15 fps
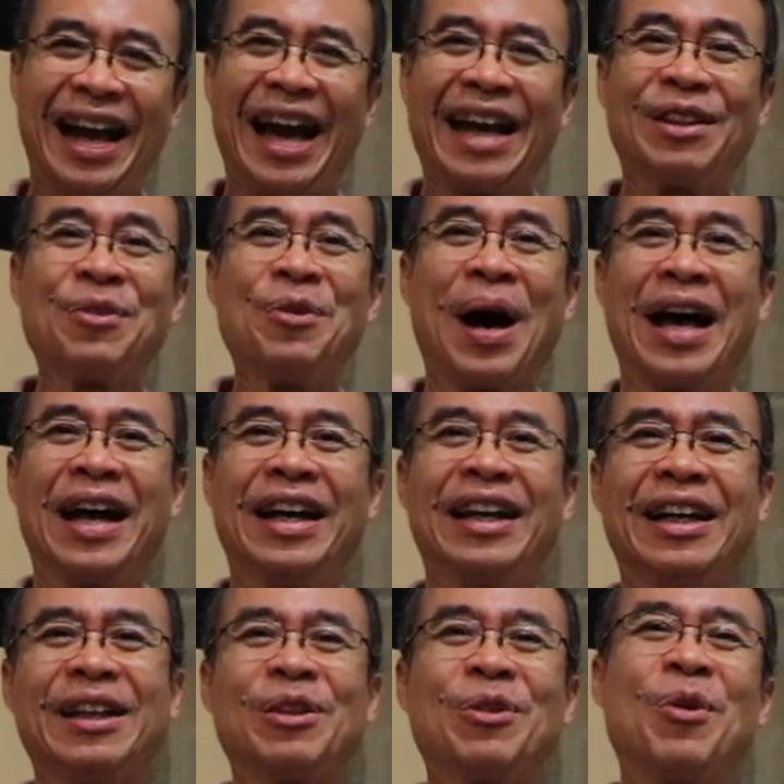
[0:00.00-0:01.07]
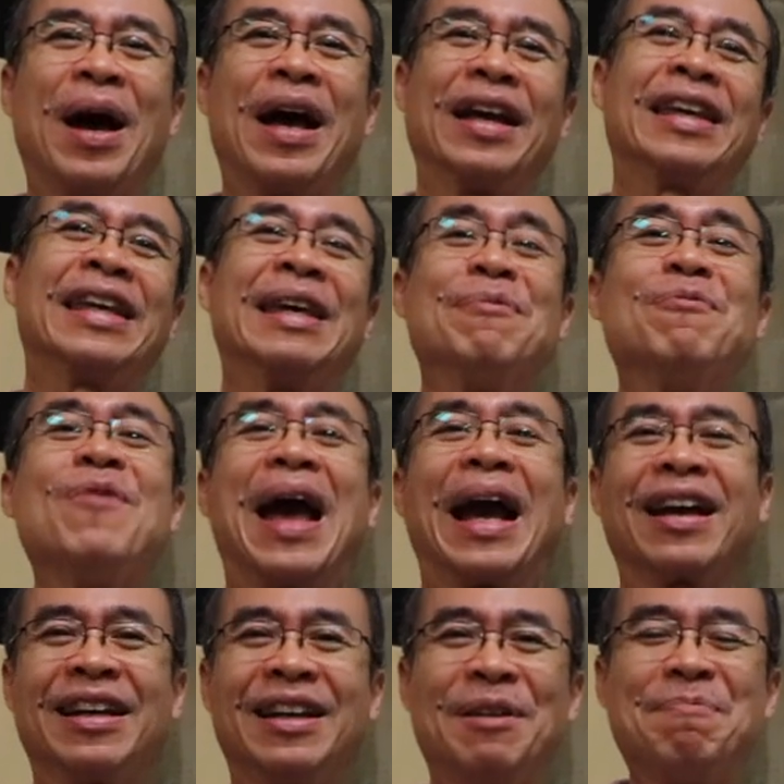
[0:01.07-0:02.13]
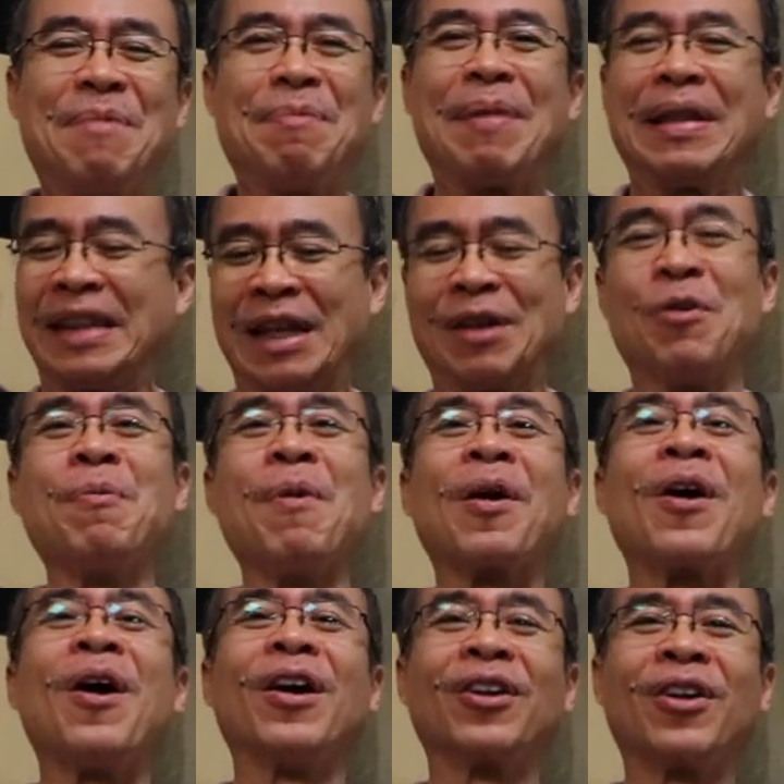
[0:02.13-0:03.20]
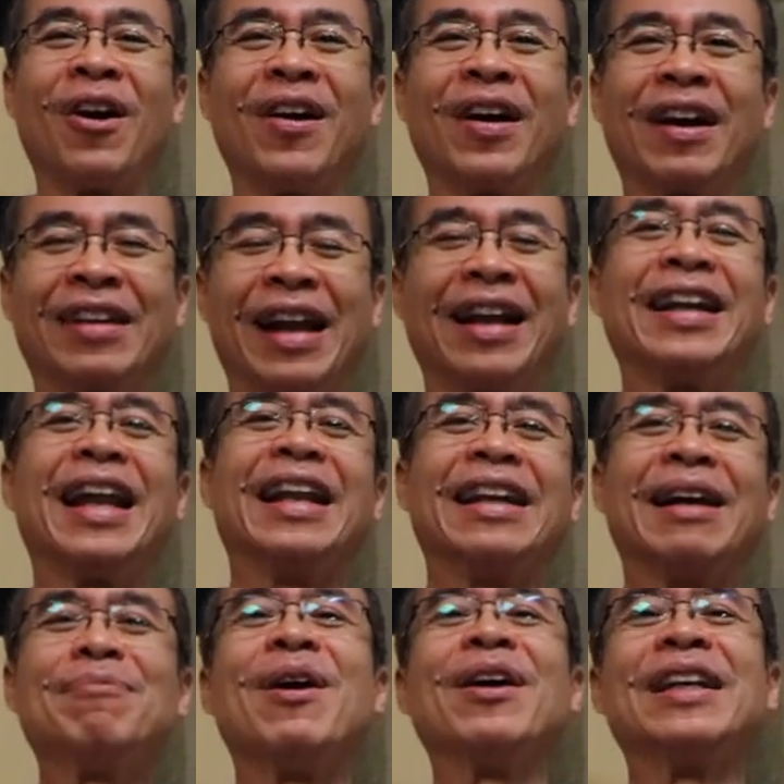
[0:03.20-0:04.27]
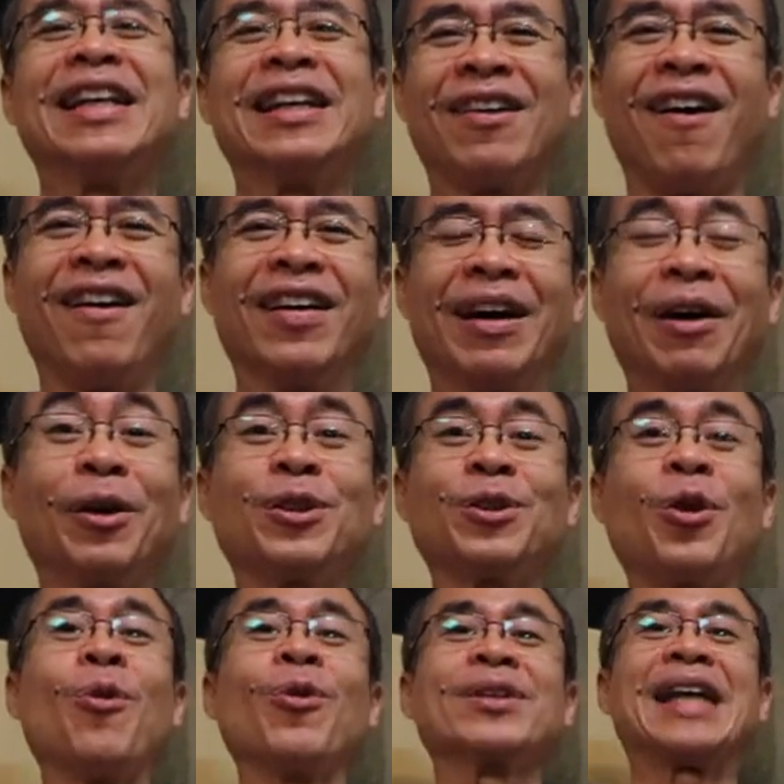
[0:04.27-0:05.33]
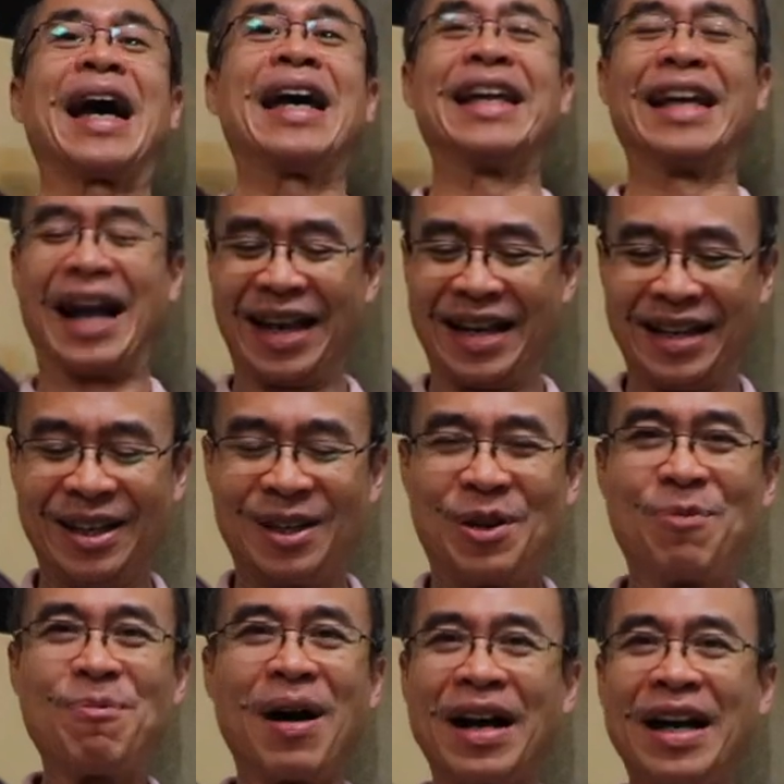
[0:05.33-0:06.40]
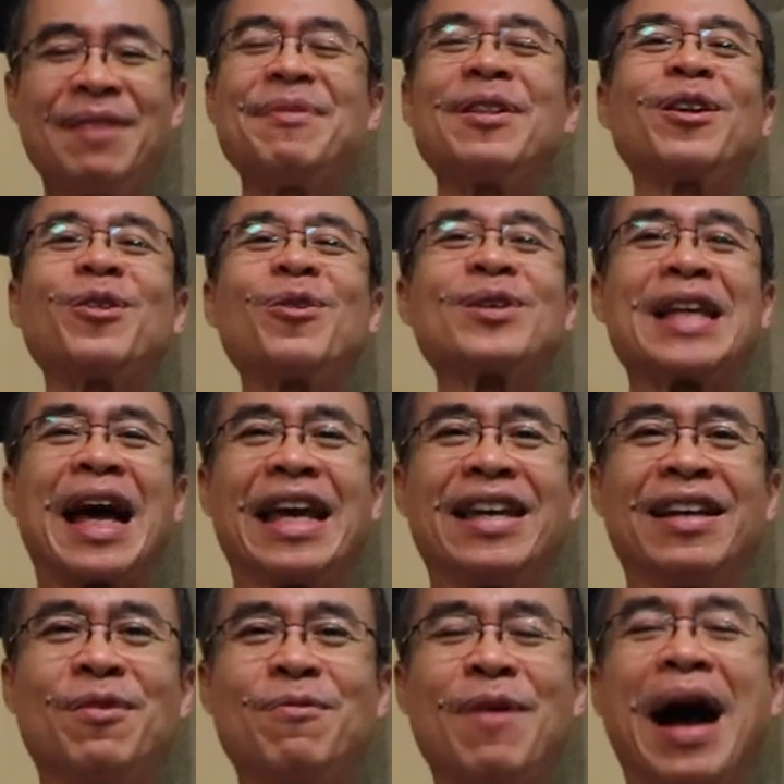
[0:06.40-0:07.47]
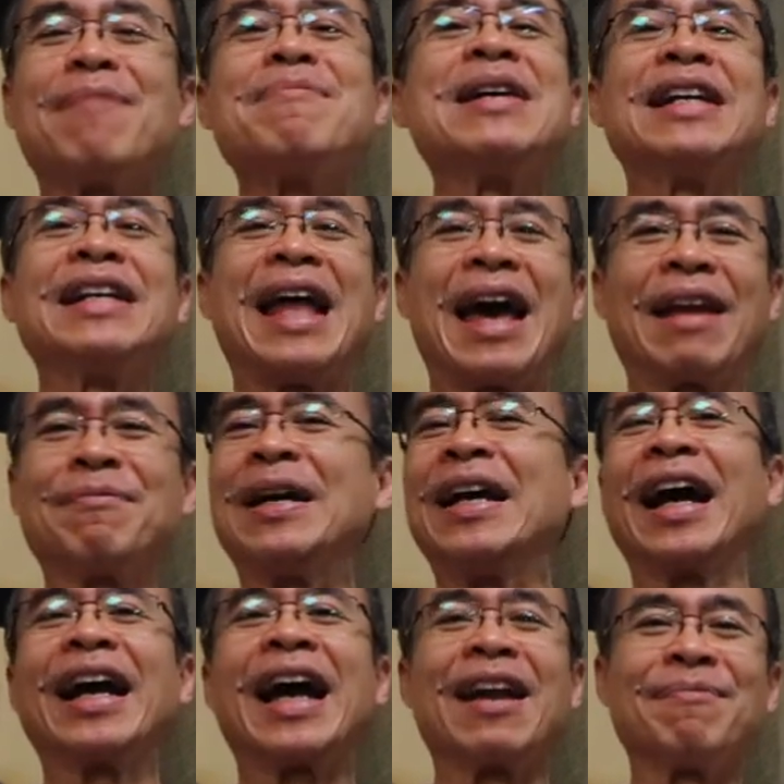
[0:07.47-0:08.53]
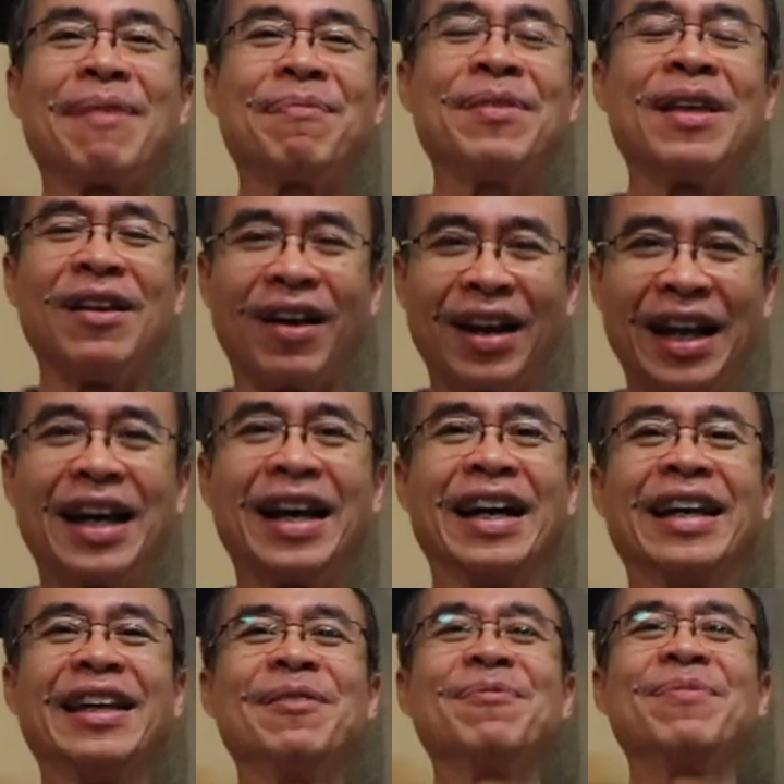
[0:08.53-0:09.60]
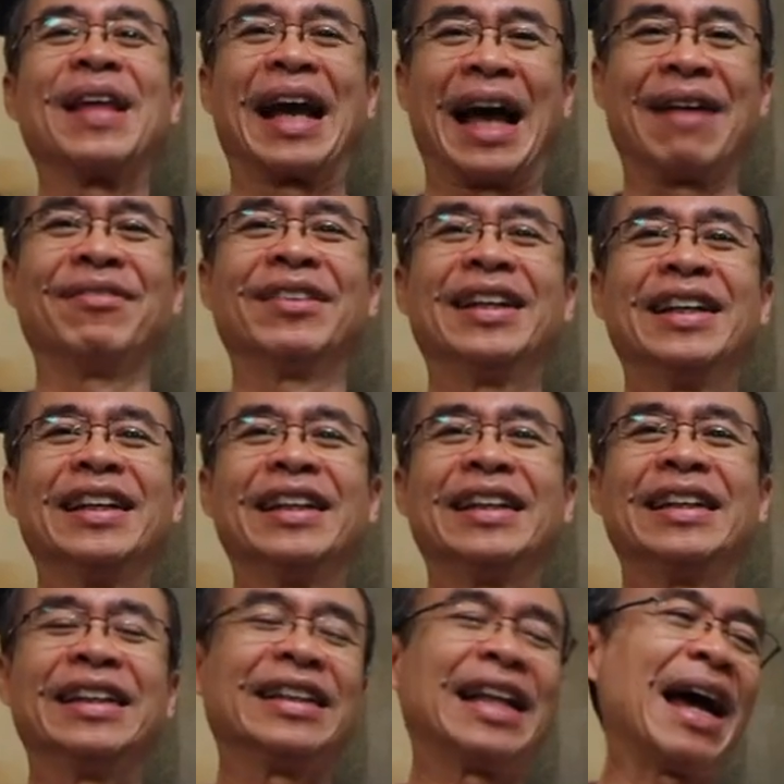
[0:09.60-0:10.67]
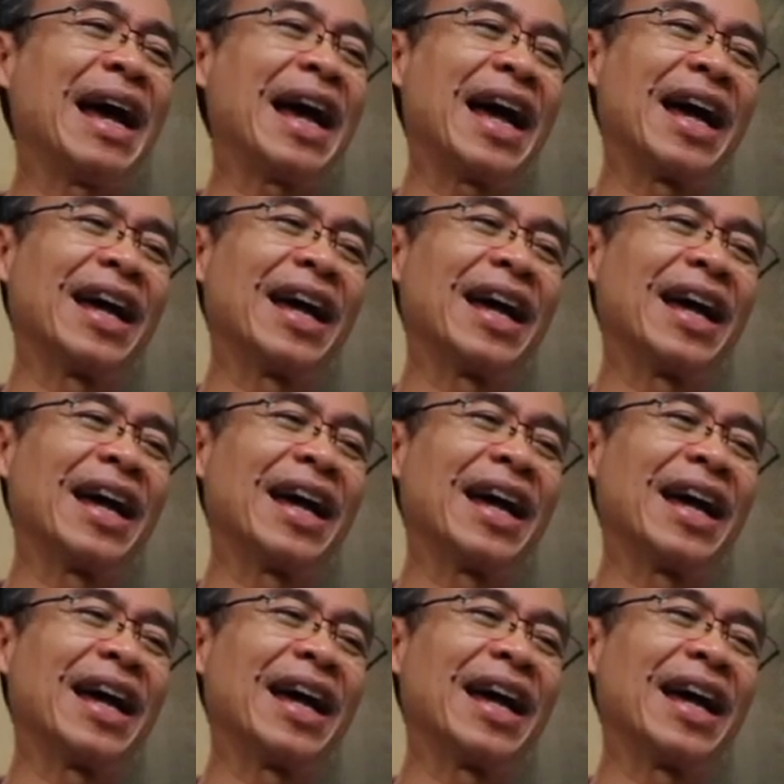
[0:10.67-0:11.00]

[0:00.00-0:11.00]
ไอตัวตัวทีมแบ็กมันไปติดอุปกรณ์ข้องทั้งเลนทั้งบอดี้กล้องก็ตกใจไงลุงบอก เฮ้ย ไม่ต้องตกใจวางพึงแดด พึงอากาศแป๊บเดียวเ็เลยก็เหย นะครับคือถ้า